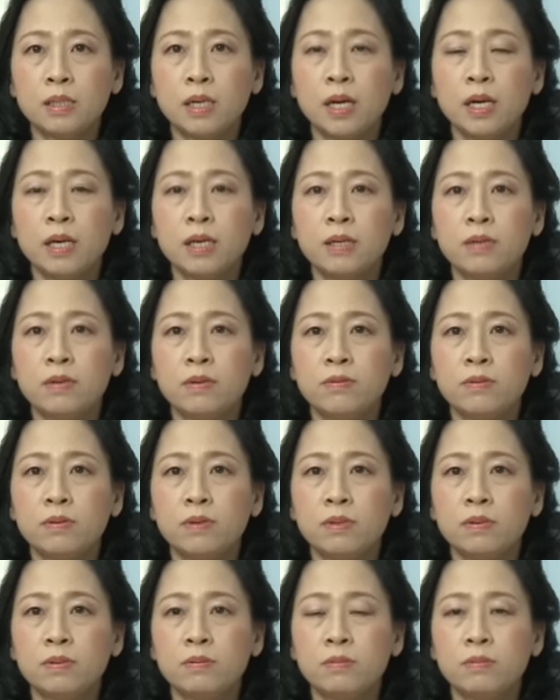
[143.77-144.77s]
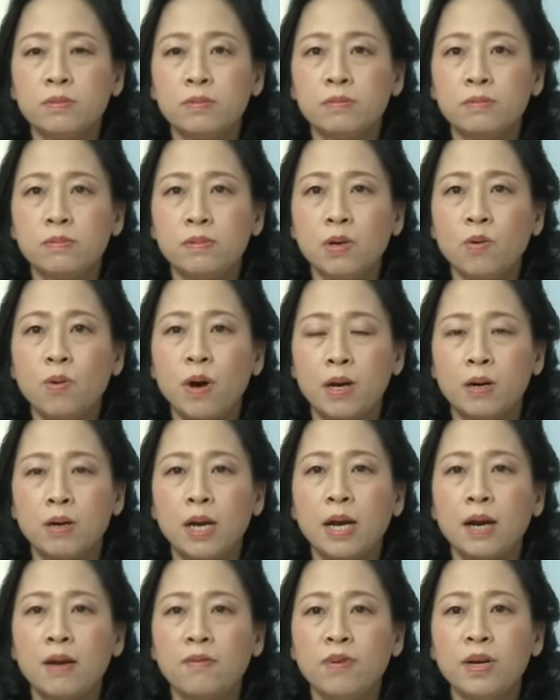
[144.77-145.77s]
gây uh, vi khuẩn
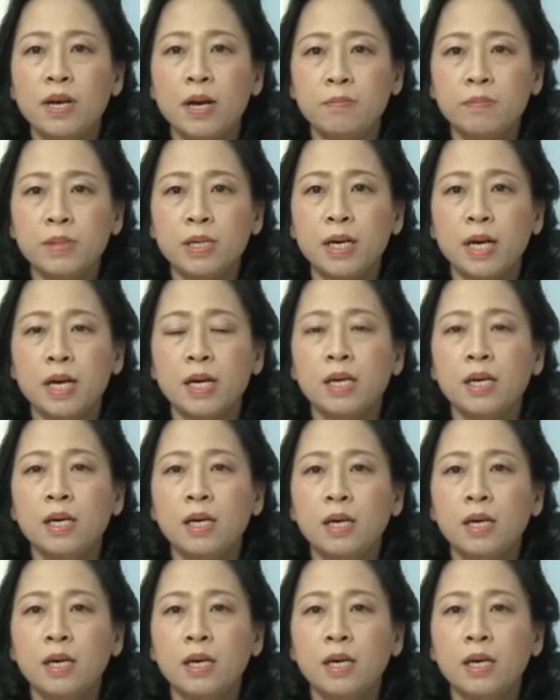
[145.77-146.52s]
hay là viêm nấm gì đấy